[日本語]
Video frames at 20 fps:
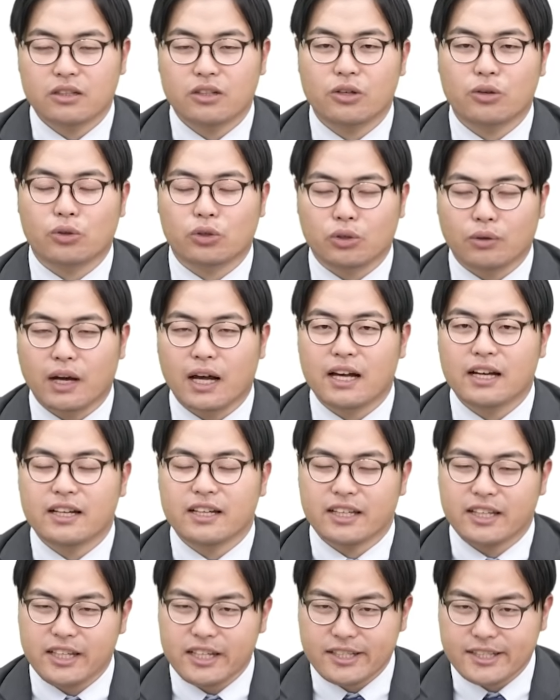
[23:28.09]
ということは
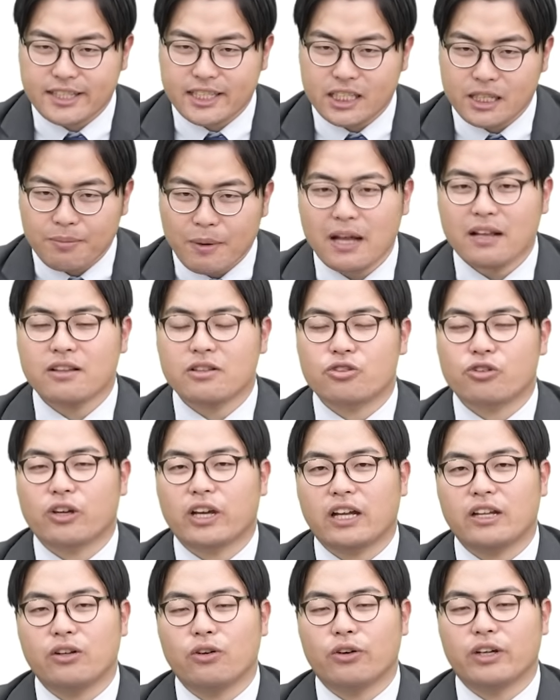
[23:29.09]
一番受
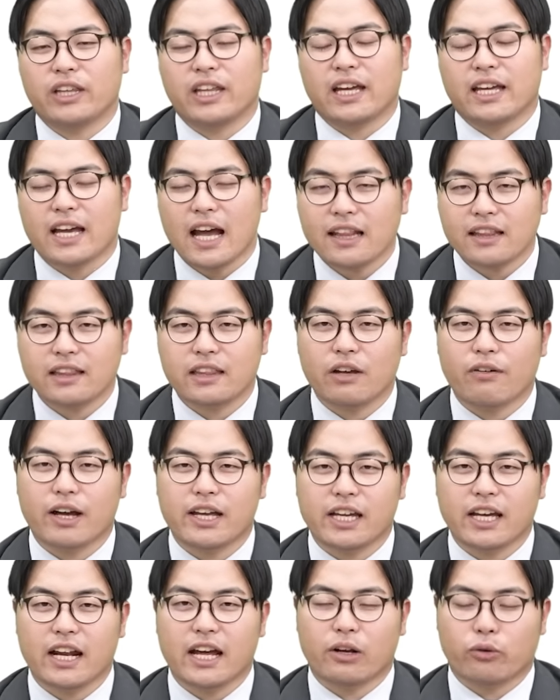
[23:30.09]
験においてやっては
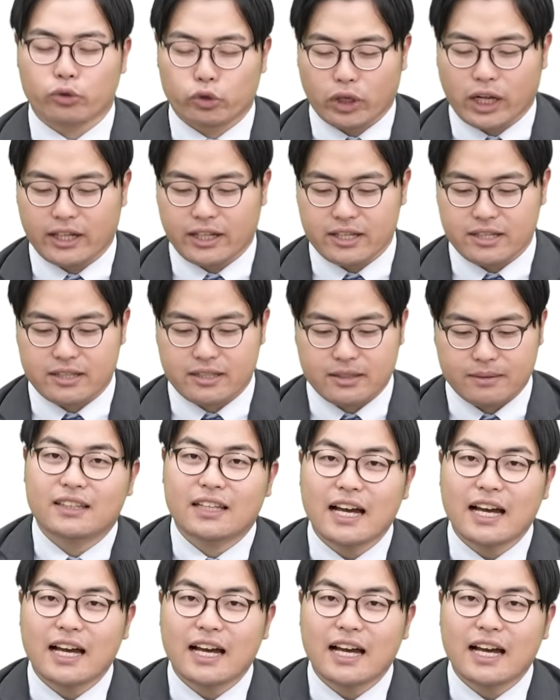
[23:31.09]
いけないことなんです。